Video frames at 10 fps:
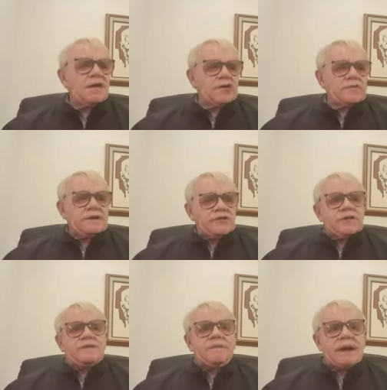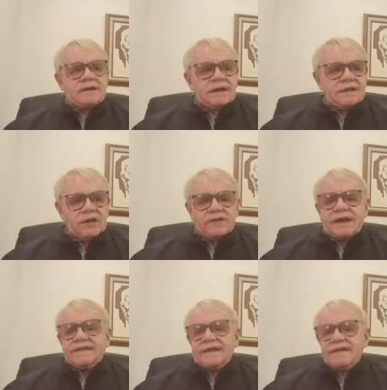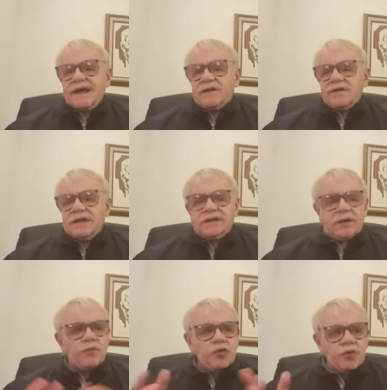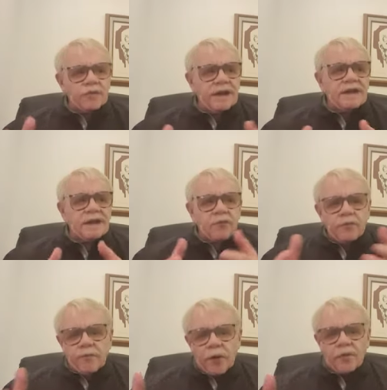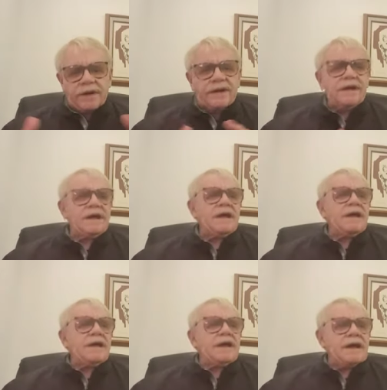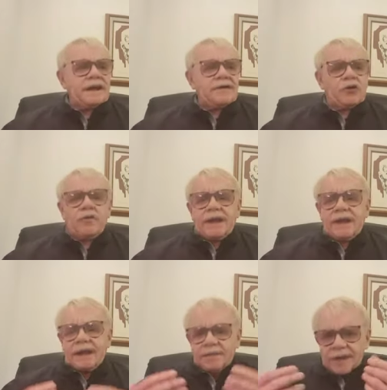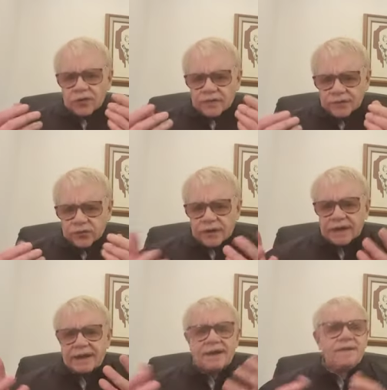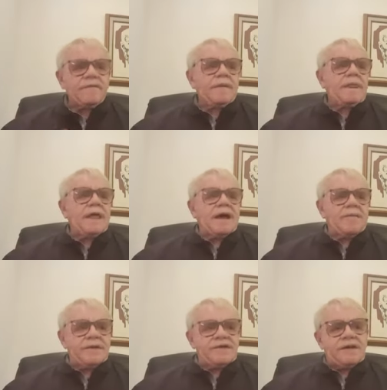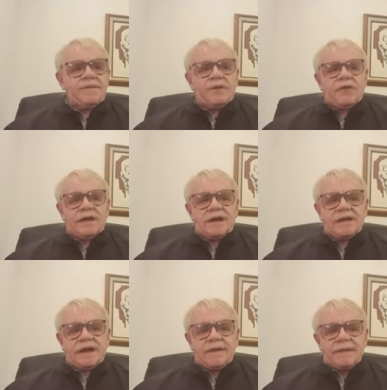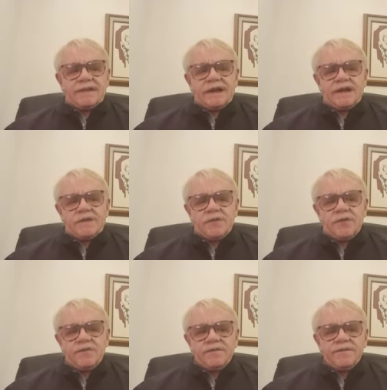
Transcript: Los masones parten de los artesanos, gente muy humilde, muy pobre, gente obrera, manufacturera, a principio del, capitalismo.